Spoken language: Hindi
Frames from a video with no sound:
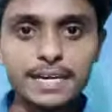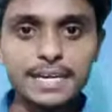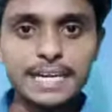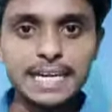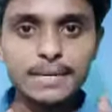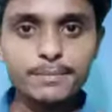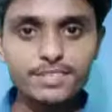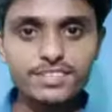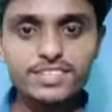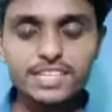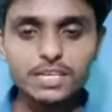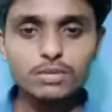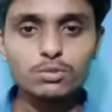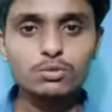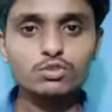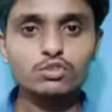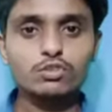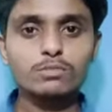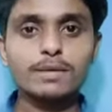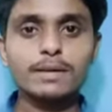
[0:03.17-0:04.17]
नमस्कार
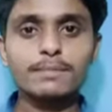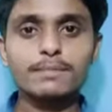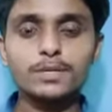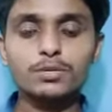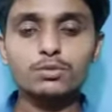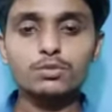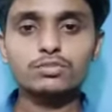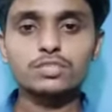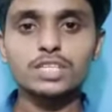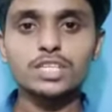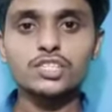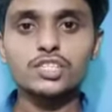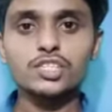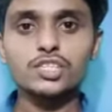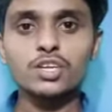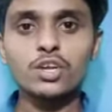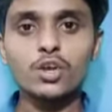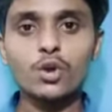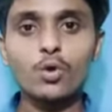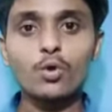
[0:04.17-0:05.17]
दोस्तों मैं आपका दोस्त
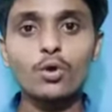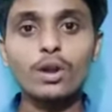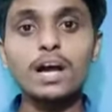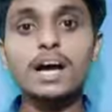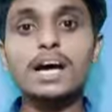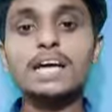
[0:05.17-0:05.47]
सचिन और